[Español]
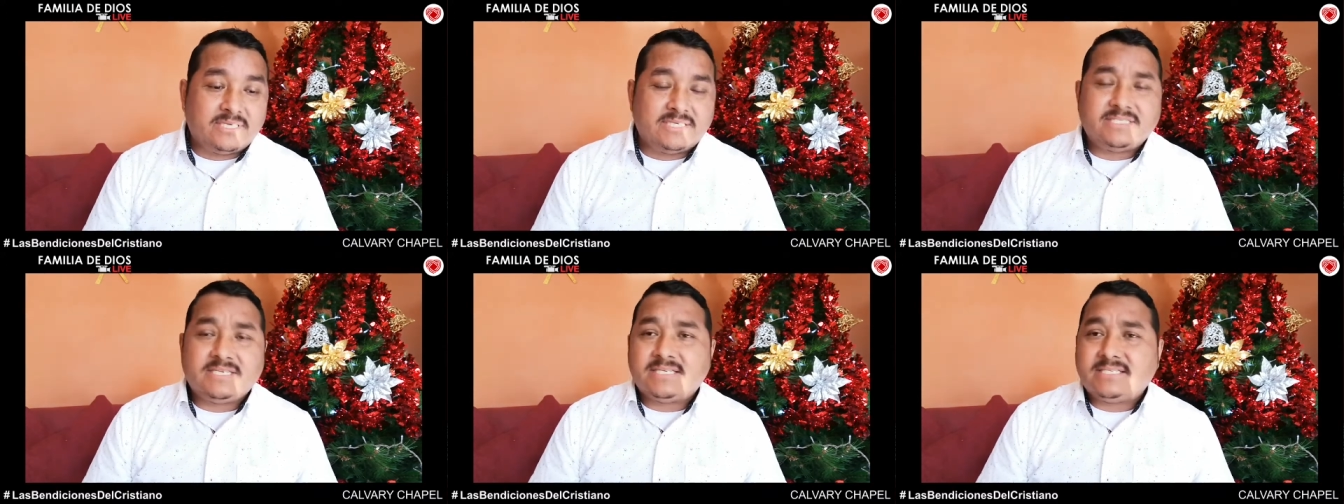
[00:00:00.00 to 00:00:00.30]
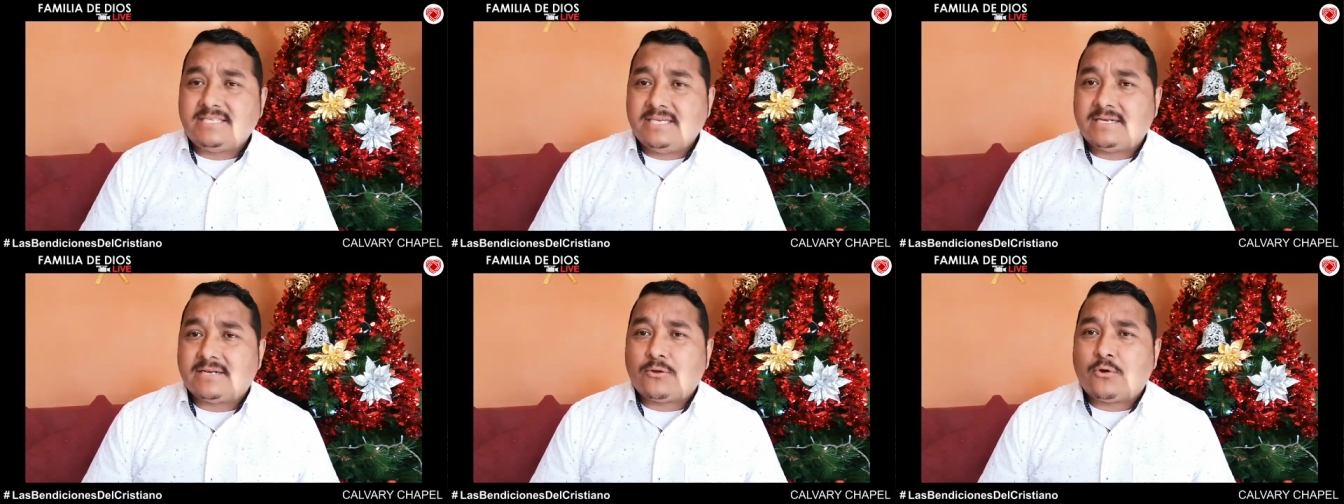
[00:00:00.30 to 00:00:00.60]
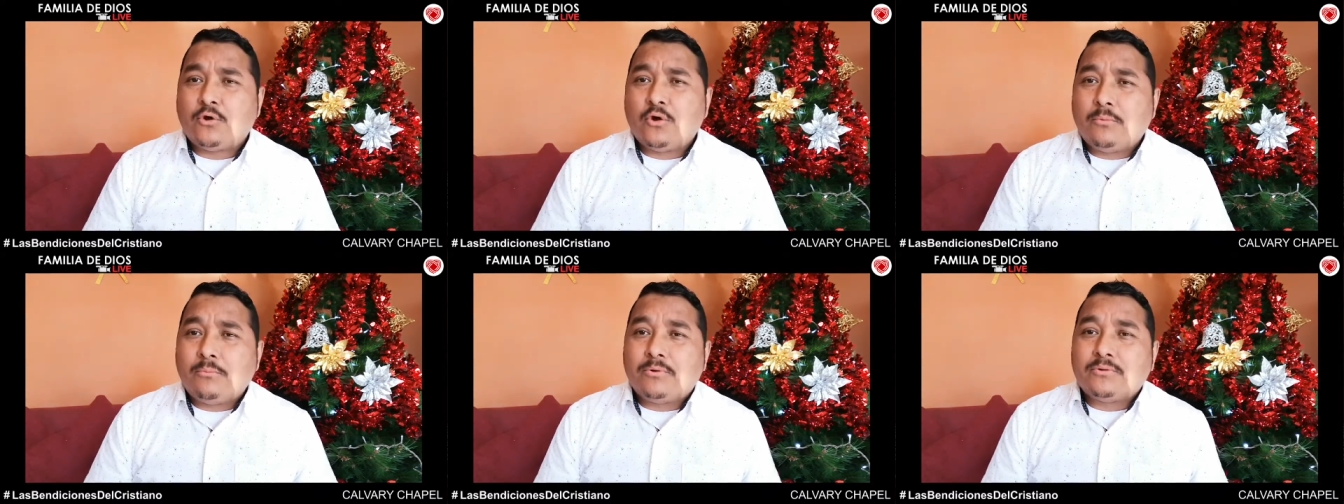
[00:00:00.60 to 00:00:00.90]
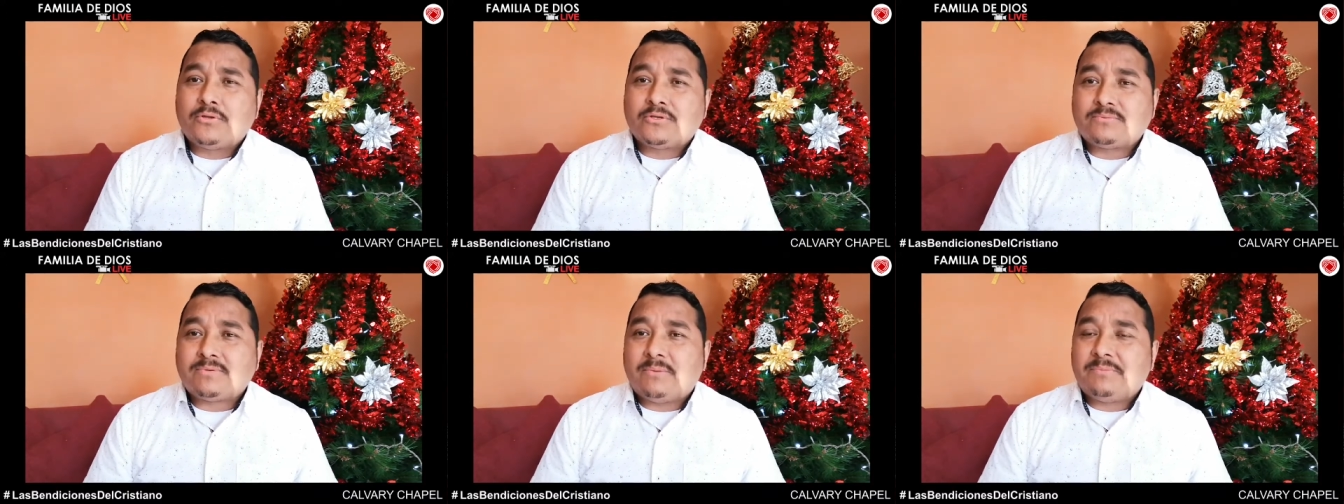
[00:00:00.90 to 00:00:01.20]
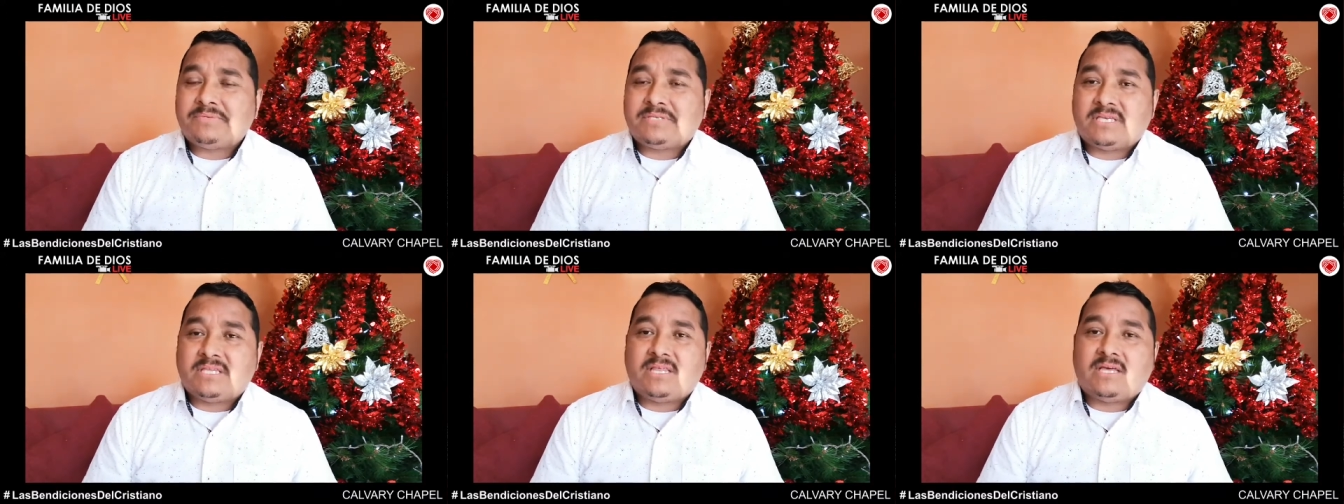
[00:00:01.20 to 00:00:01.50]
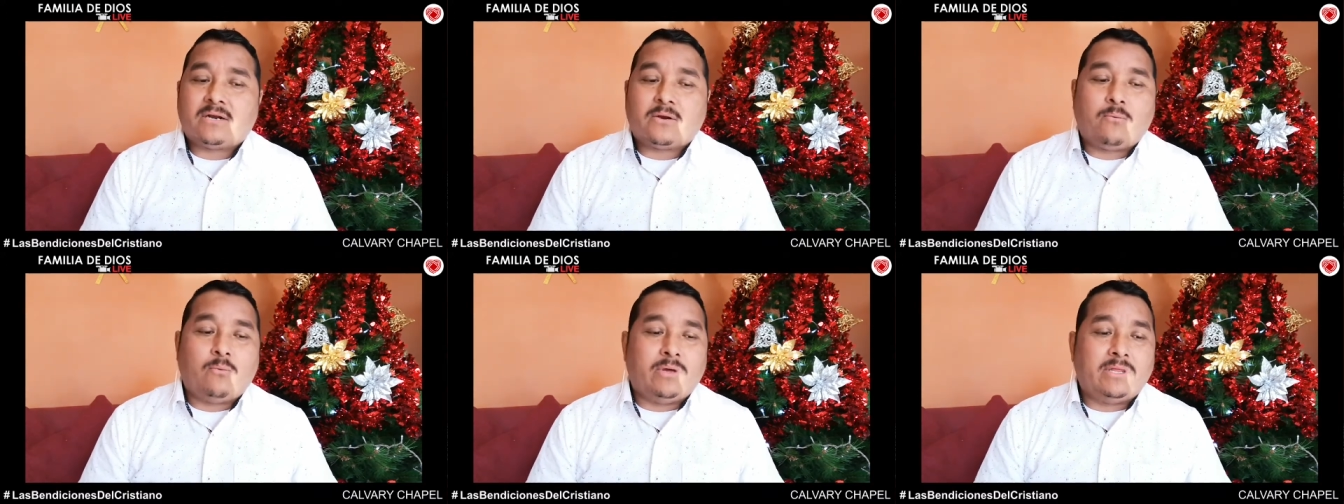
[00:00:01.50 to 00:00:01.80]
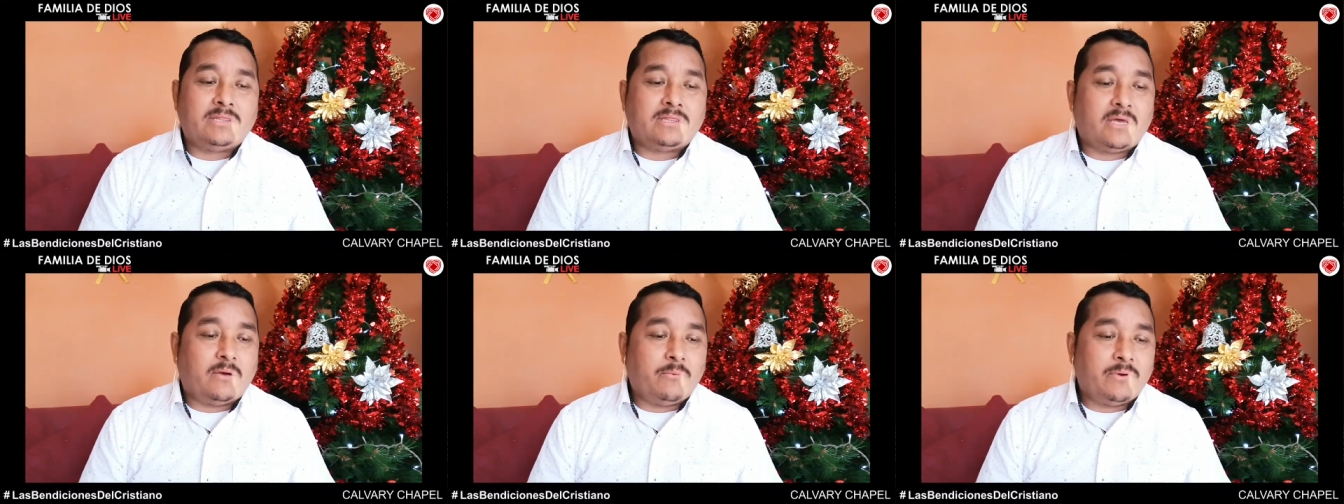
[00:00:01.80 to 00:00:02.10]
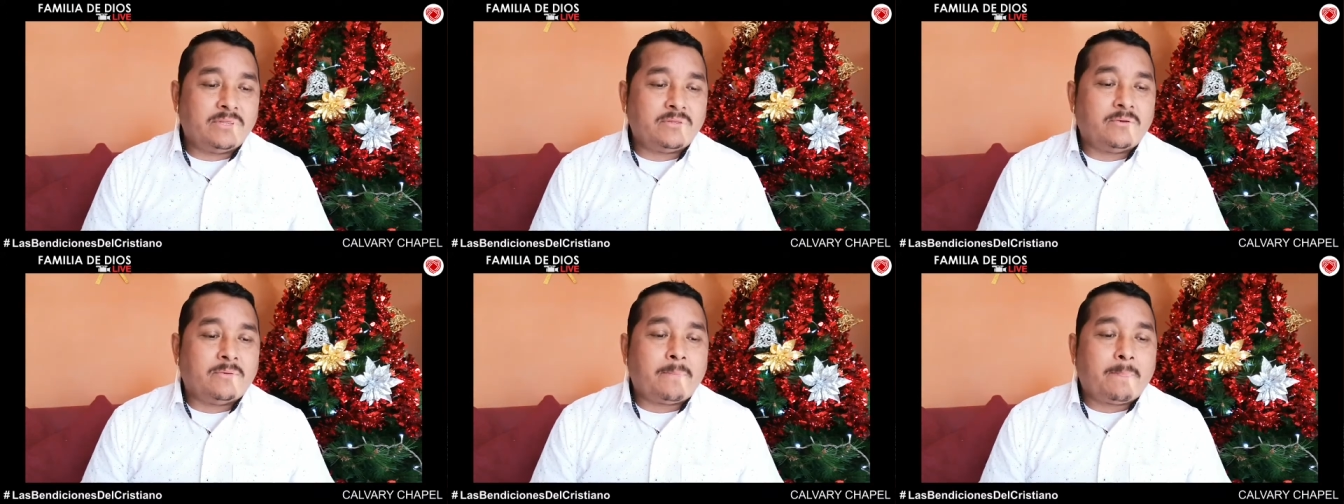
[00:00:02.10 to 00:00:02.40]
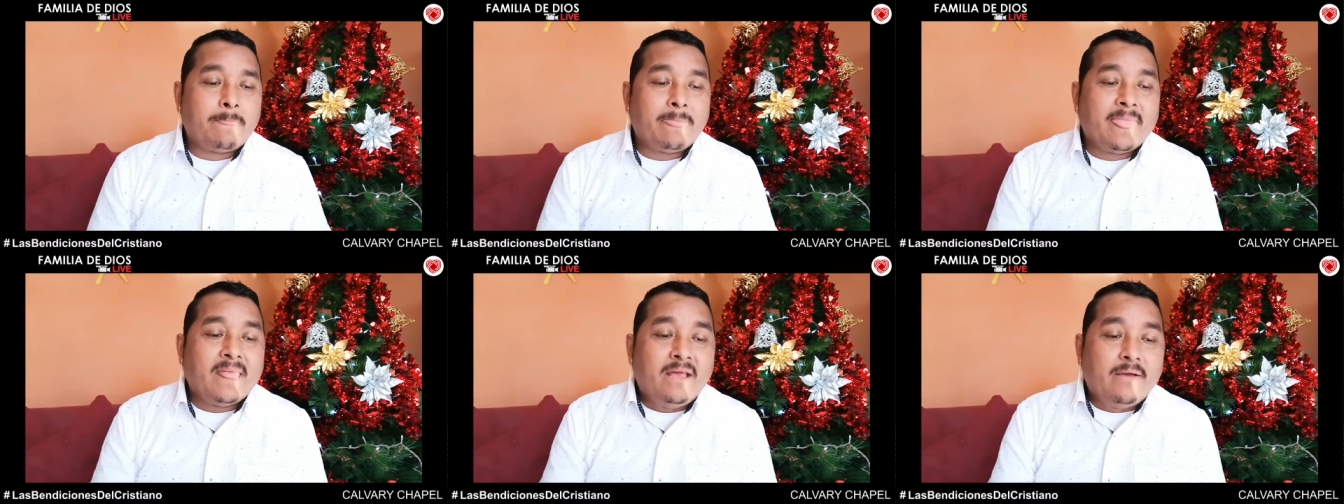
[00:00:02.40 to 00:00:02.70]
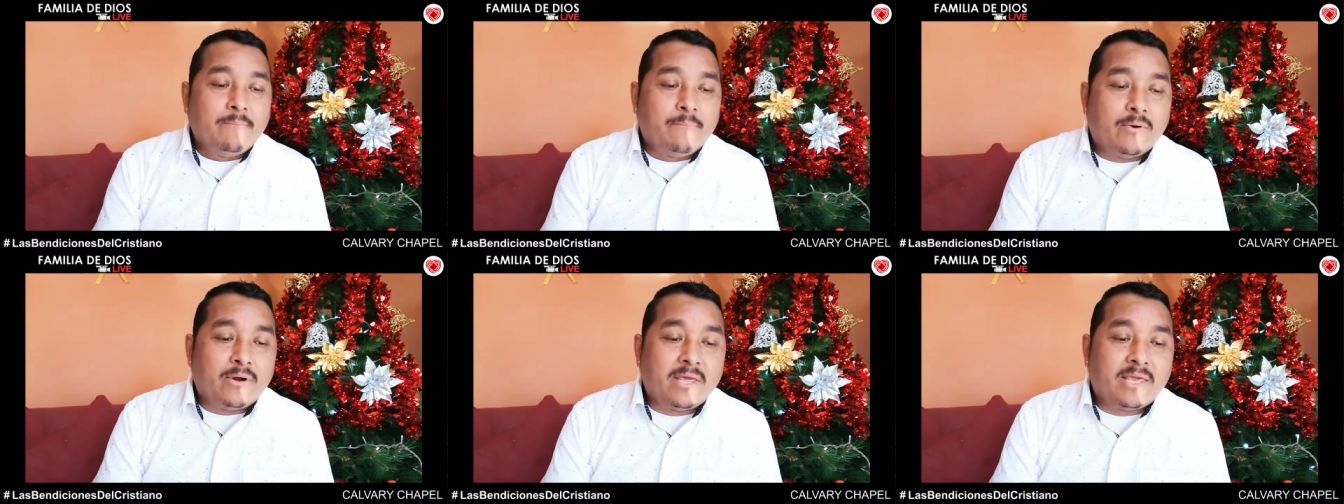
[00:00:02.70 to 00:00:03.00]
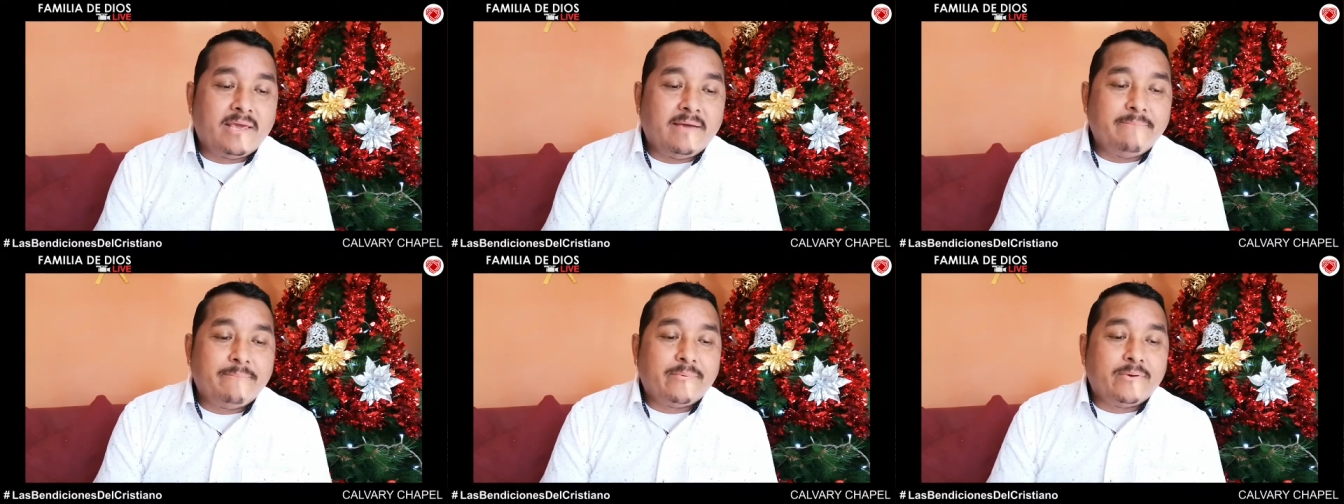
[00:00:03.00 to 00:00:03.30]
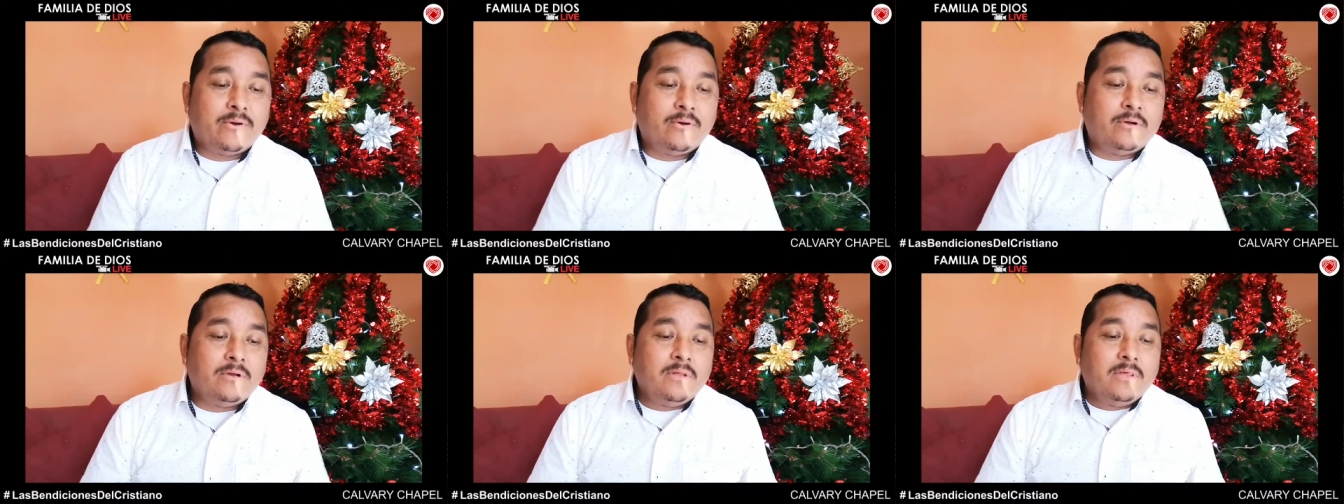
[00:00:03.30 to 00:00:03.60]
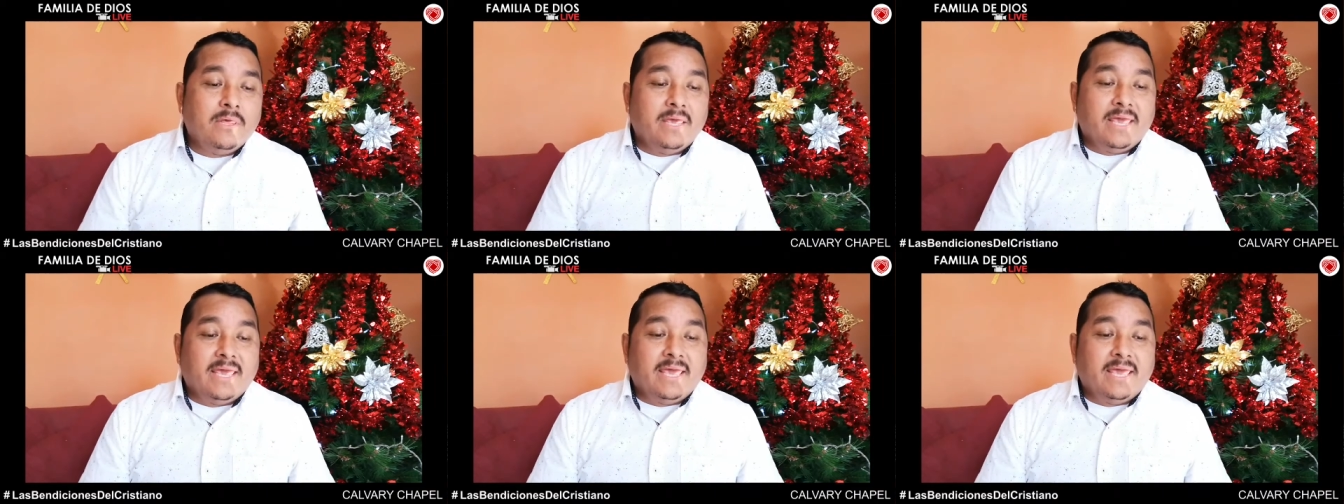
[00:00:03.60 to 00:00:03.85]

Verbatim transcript: Es decir, ¿cómo nos vamos a dar cuenta? Bueno, por ejemplo,